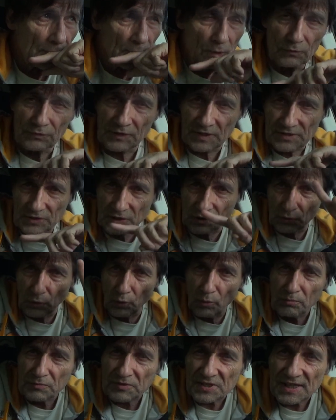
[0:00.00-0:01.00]
und das dann
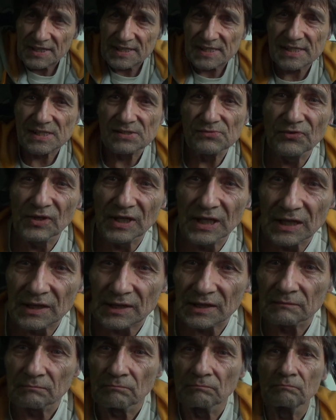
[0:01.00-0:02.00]
umsetzen will,
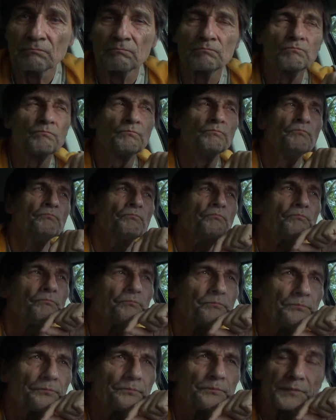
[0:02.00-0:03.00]

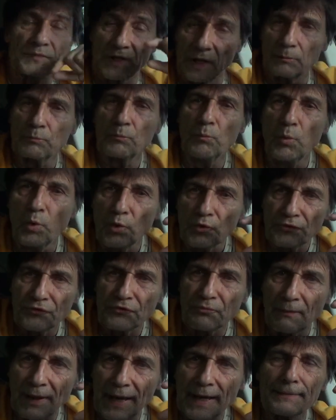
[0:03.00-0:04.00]
dann
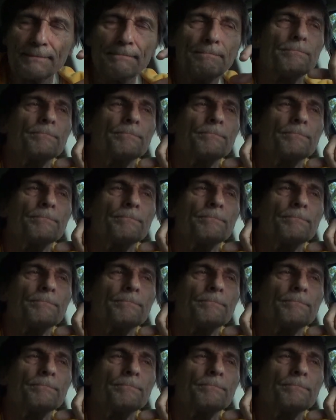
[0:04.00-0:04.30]
muss man